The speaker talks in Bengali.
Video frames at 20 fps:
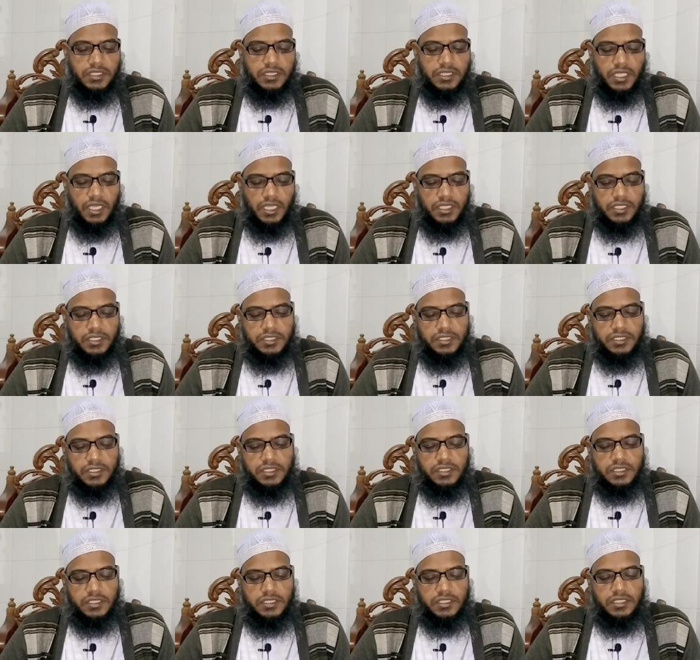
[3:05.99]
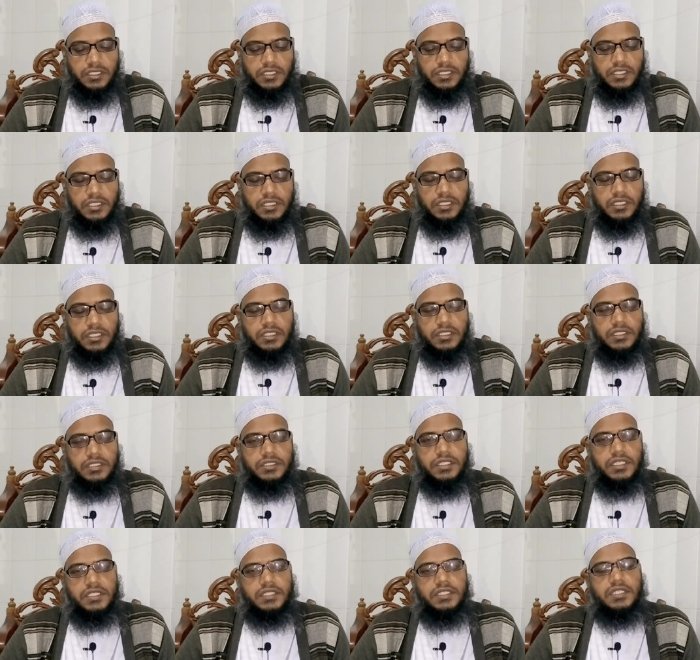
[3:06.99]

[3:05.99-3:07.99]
তাই যে